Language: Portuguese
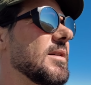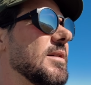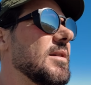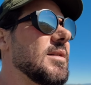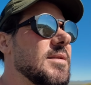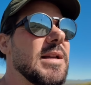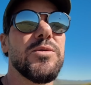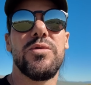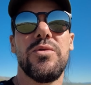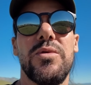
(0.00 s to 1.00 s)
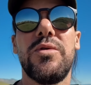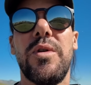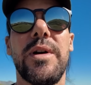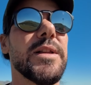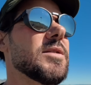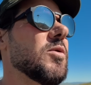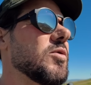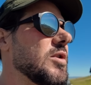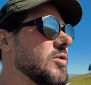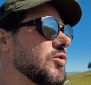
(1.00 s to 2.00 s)
eh, tanto com a relação
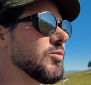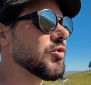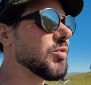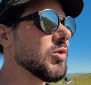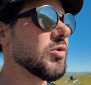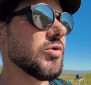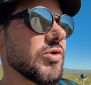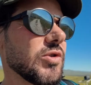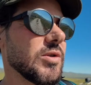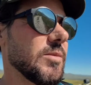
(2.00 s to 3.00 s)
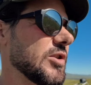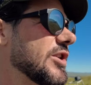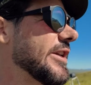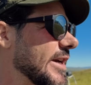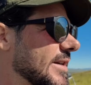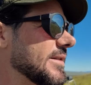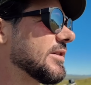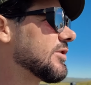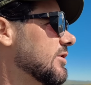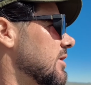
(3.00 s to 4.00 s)
que eu tenho com os meus putos, com as
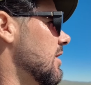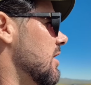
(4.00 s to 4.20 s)
crianças,